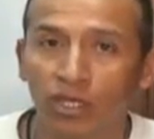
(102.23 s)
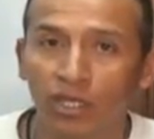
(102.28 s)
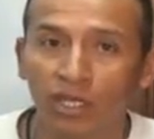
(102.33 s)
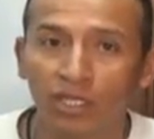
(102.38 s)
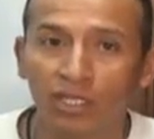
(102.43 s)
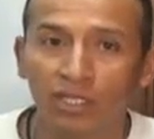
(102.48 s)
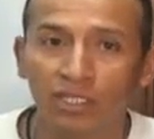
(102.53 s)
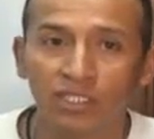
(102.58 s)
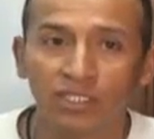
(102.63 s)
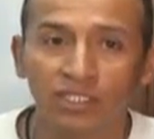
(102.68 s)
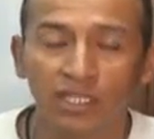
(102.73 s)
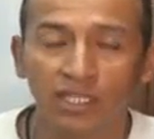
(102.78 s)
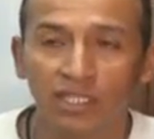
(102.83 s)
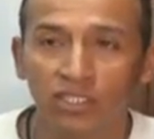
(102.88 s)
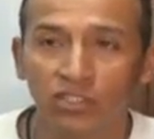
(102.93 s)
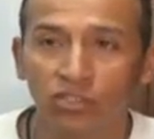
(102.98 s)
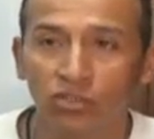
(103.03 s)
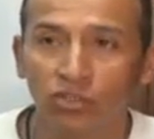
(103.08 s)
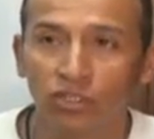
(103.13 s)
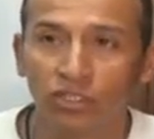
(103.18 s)
en las
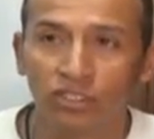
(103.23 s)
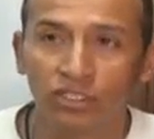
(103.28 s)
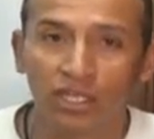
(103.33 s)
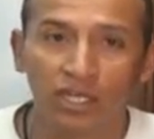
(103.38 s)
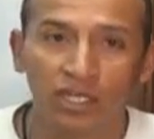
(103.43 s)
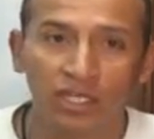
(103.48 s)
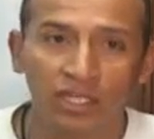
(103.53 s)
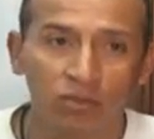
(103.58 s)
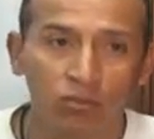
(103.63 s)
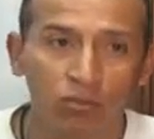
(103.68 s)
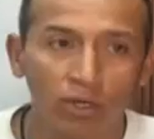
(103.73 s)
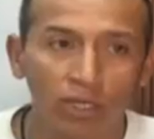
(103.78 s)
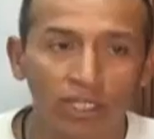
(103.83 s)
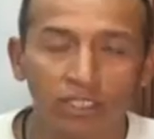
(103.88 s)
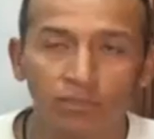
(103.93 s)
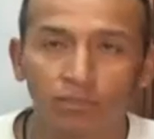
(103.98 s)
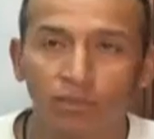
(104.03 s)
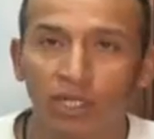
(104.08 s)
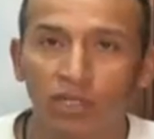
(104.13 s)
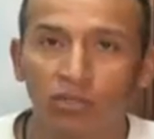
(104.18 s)
instalaciones
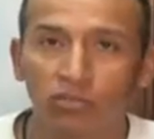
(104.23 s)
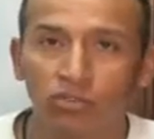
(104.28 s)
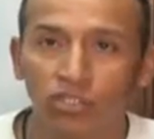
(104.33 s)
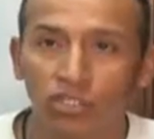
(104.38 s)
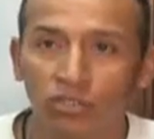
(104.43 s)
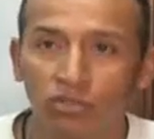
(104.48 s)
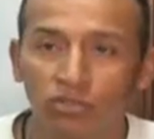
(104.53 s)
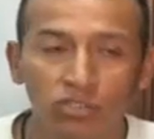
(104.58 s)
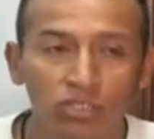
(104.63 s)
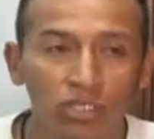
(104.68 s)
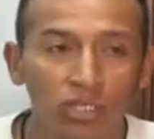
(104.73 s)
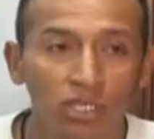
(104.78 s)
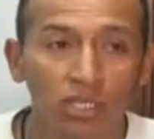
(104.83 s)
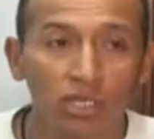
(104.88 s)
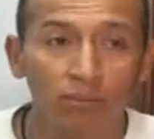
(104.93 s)
adecuadas para los chicos